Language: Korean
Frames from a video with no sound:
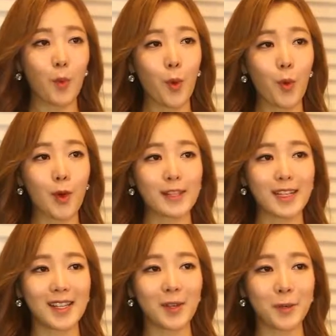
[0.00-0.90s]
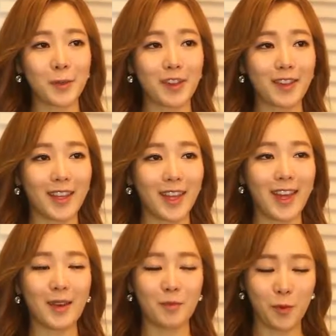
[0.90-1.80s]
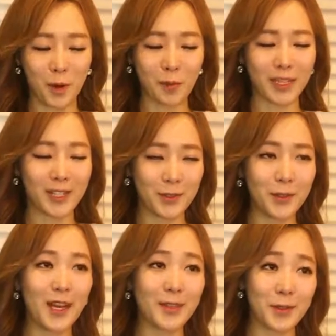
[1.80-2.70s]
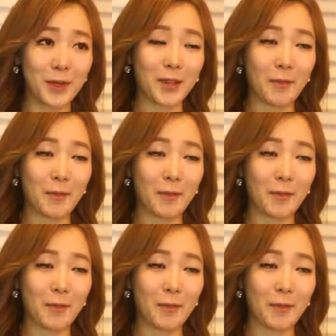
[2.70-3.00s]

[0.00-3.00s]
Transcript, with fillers: 보호 관찰 청소년에게 무엇보다 중요한 요소가